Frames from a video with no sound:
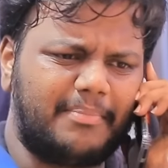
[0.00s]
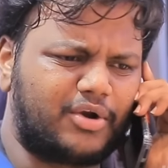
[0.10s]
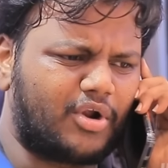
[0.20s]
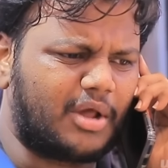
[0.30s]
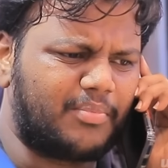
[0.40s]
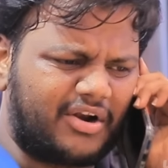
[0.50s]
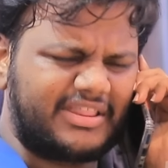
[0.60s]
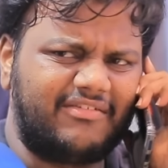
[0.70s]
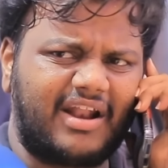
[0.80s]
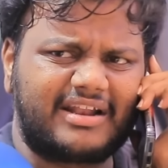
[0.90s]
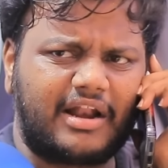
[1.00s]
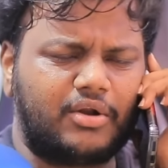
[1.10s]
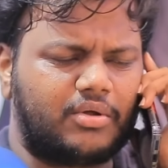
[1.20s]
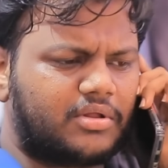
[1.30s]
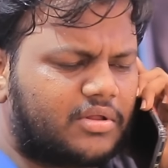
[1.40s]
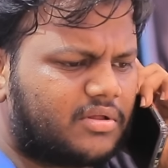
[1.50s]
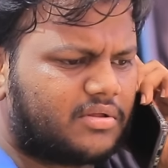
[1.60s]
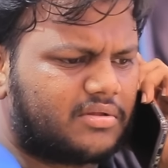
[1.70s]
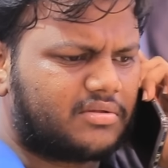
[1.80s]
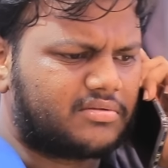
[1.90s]
నాన్న పెట్రోల్ డబ్బులు అడిగితే ఇవ్వనంటున్నాడు
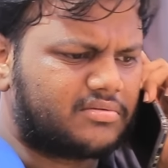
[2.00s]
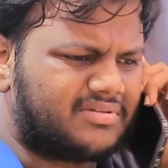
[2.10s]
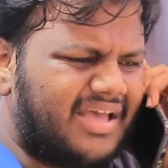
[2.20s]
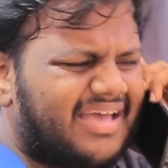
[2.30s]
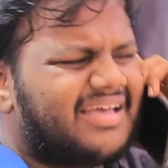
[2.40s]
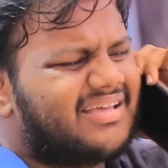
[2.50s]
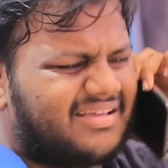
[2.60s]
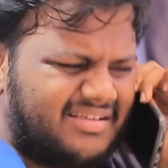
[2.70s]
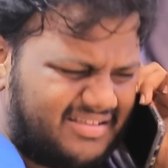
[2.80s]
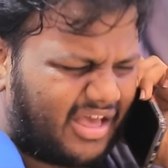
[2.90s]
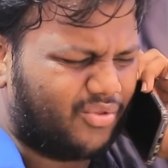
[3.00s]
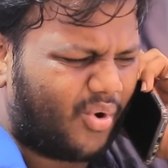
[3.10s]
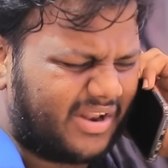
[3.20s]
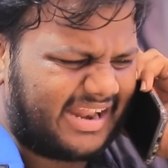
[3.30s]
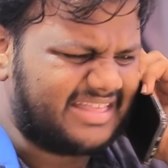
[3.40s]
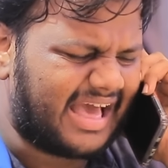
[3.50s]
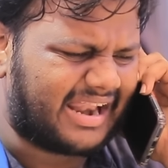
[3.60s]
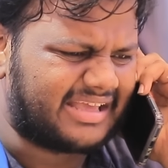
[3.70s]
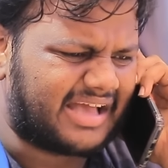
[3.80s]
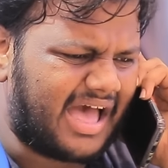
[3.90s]
ఏయ్ చదువుకో నేనేం
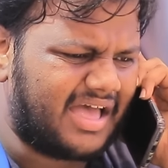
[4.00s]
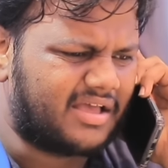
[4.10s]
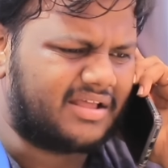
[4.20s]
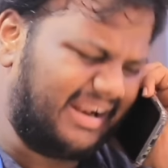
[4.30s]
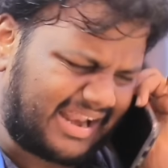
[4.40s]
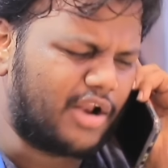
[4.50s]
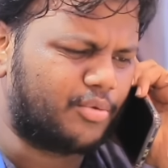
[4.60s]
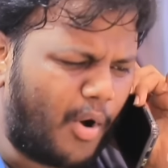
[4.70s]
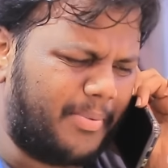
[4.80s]
చేయాలరా ఇంకా నేను రాను